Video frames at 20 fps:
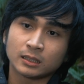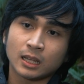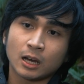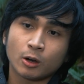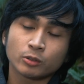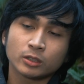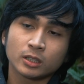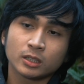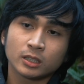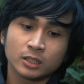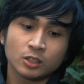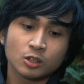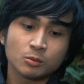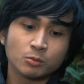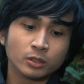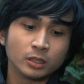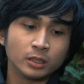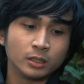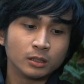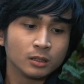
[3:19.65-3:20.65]
takutnya nanti
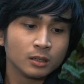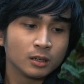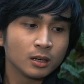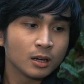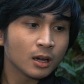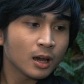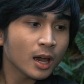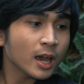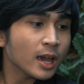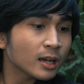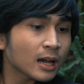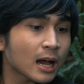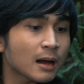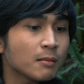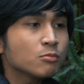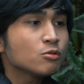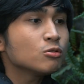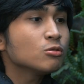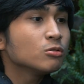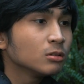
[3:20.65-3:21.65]
ngomong gini. Eh
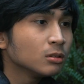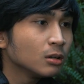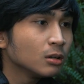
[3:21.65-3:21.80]
kamu,